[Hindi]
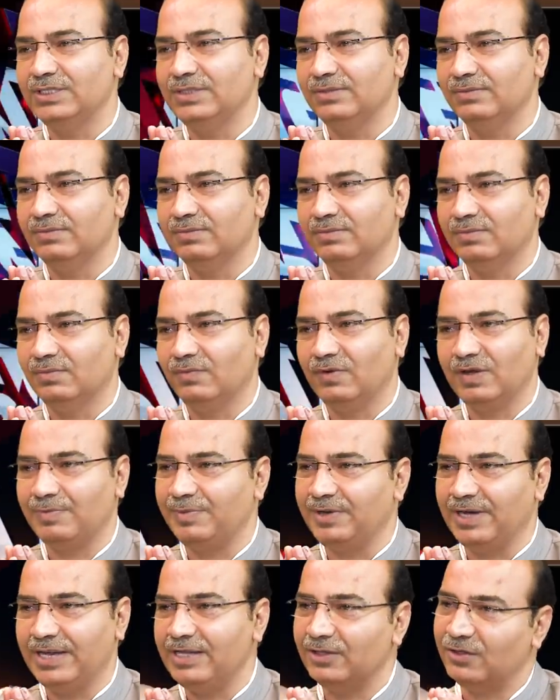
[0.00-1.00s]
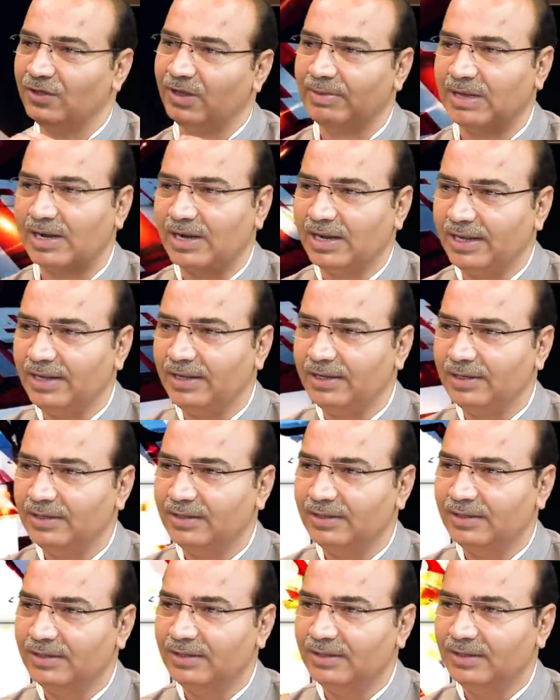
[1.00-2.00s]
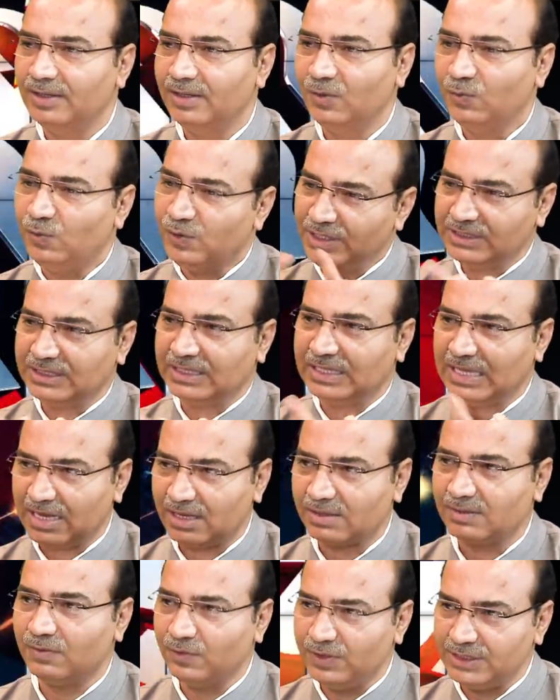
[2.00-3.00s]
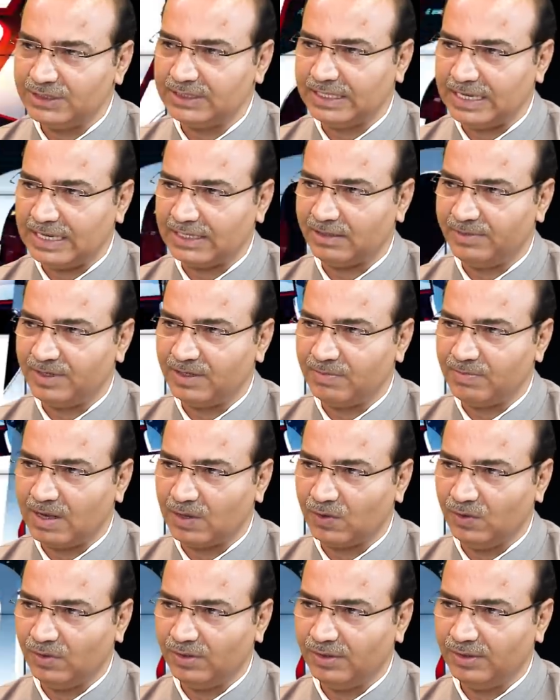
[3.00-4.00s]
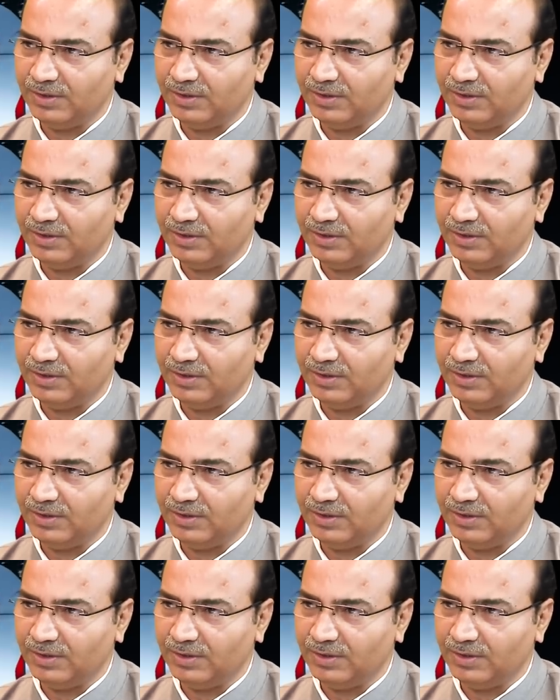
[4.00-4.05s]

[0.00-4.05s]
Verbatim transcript: जी वक्त पे नहीं है तो हमारा है उन्हीं से दया उन्हीं से दया की भीख मांगो